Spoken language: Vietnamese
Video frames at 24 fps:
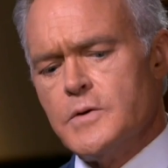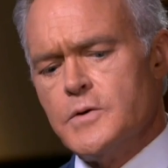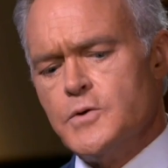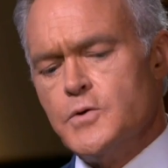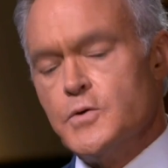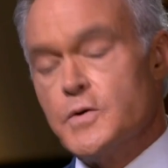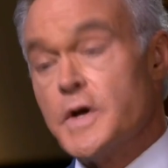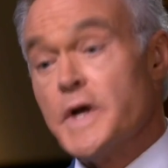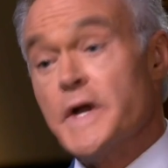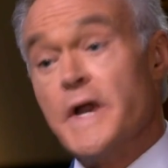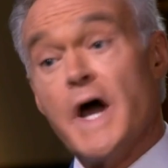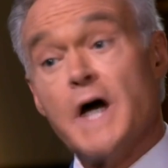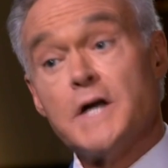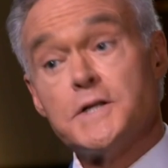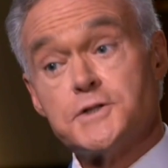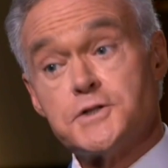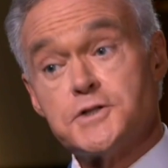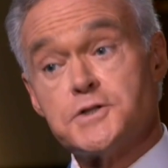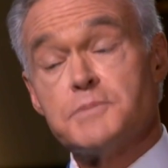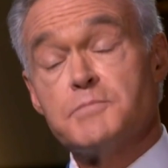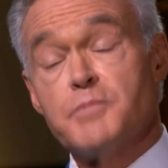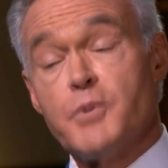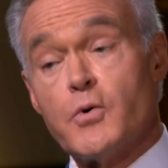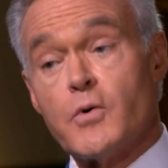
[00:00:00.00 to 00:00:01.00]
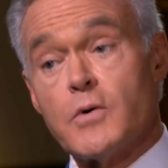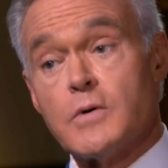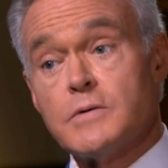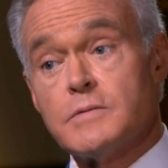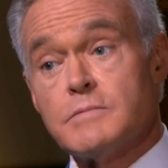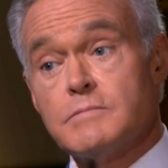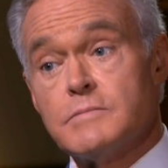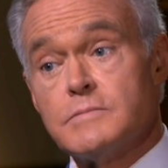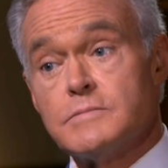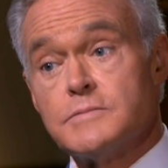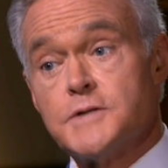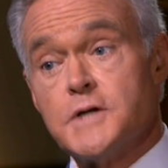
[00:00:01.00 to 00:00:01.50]
tôi vẫn còn quan ngại
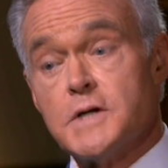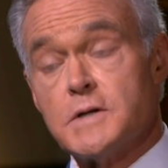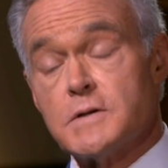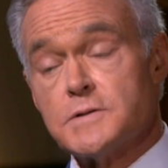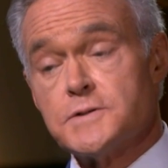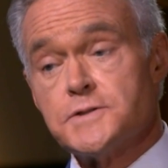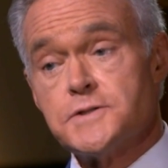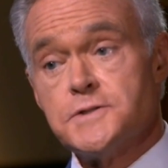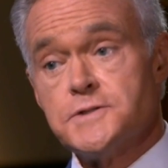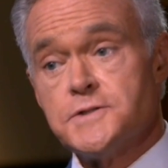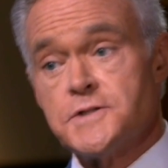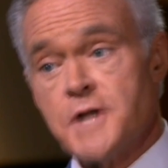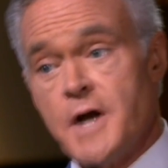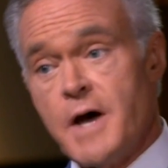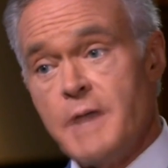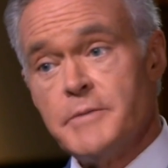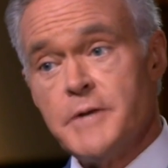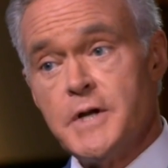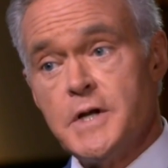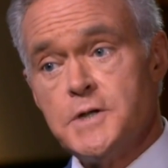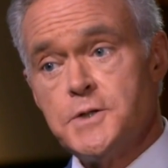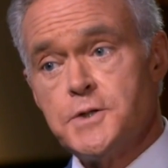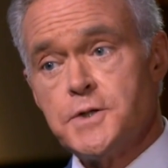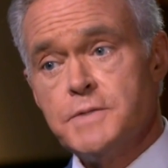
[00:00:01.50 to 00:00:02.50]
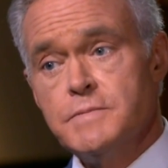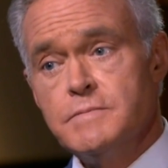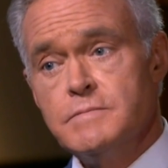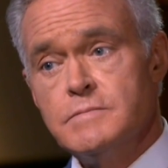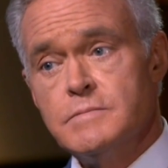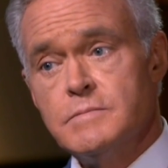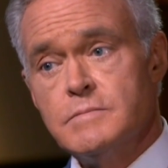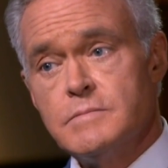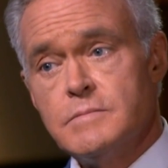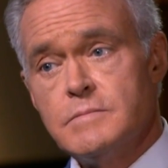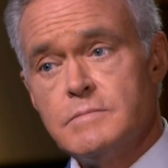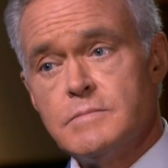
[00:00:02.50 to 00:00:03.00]
về các vụ làm ăn trong quá
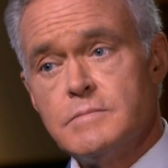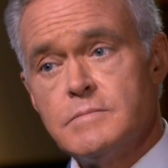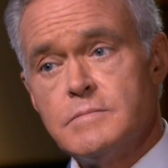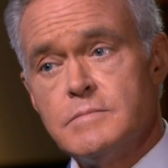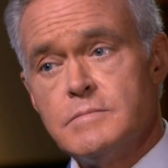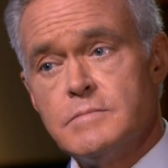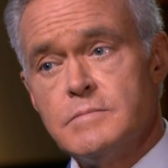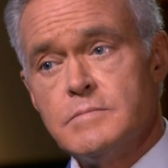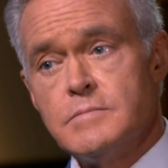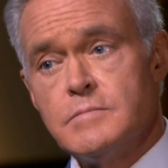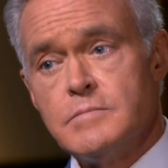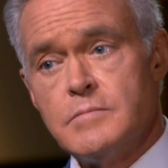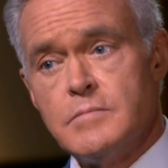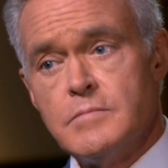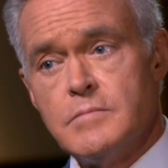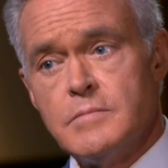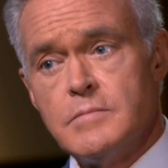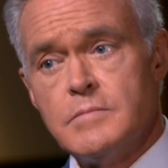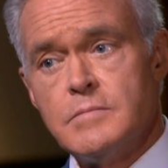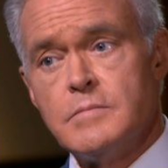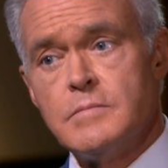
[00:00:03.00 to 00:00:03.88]
khứ của ông Tillerson